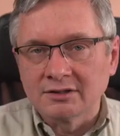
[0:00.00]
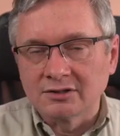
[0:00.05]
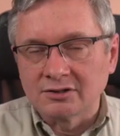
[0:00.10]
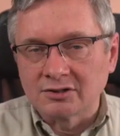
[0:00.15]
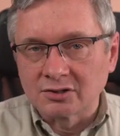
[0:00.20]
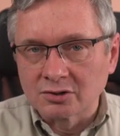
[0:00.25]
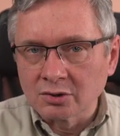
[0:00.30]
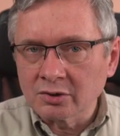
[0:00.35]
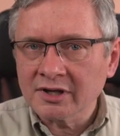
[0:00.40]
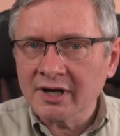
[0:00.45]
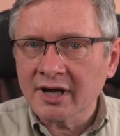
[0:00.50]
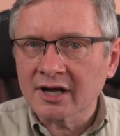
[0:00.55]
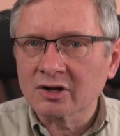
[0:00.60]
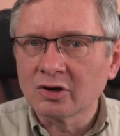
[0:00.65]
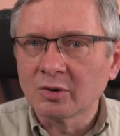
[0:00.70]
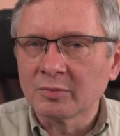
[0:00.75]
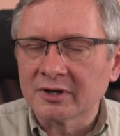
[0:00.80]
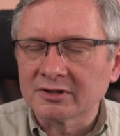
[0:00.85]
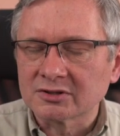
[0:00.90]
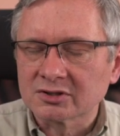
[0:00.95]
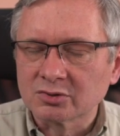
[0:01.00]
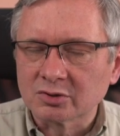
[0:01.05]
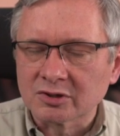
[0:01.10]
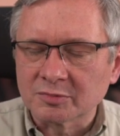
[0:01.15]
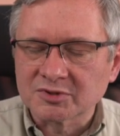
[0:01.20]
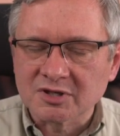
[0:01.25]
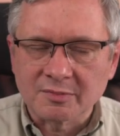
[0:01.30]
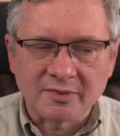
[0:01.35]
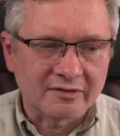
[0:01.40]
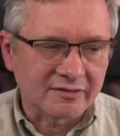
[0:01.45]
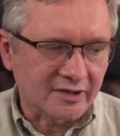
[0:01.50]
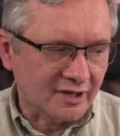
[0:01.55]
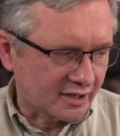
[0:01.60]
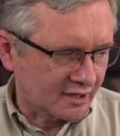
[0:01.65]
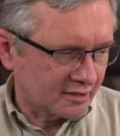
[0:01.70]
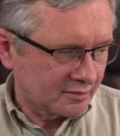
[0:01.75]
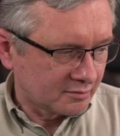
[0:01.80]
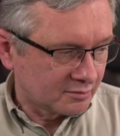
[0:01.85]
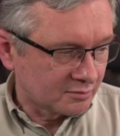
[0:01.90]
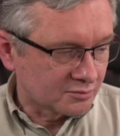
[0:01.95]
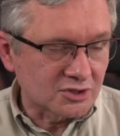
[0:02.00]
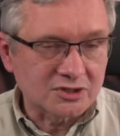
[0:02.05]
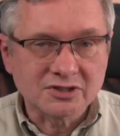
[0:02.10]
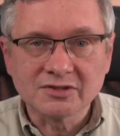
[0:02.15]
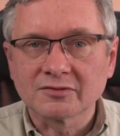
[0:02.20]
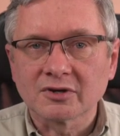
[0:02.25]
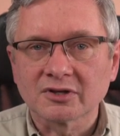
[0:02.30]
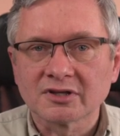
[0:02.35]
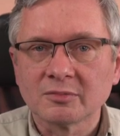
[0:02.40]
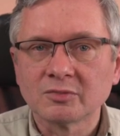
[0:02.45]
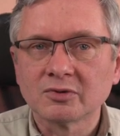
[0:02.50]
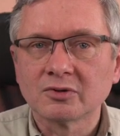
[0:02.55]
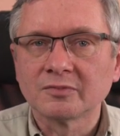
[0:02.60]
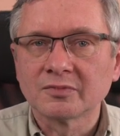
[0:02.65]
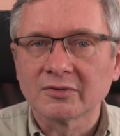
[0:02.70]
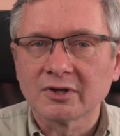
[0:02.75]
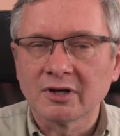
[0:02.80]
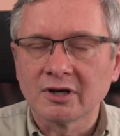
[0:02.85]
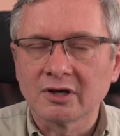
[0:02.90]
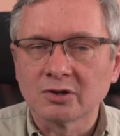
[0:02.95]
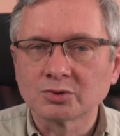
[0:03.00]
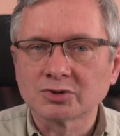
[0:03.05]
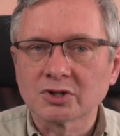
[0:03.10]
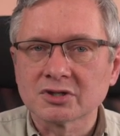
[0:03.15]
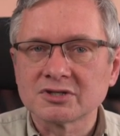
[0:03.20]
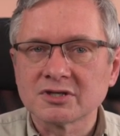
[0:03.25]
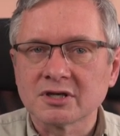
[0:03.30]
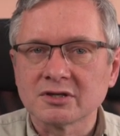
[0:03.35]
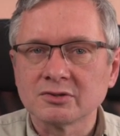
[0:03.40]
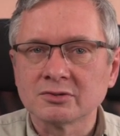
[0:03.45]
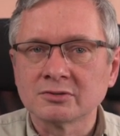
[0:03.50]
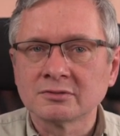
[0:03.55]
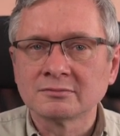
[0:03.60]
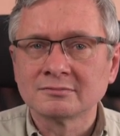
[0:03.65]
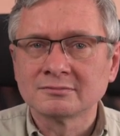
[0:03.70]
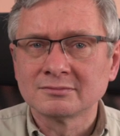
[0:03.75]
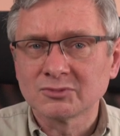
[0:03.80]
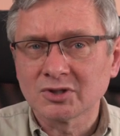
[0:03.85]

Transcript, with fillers: Drugi argument, który przemawia przeciwko temu e, urządzeniu,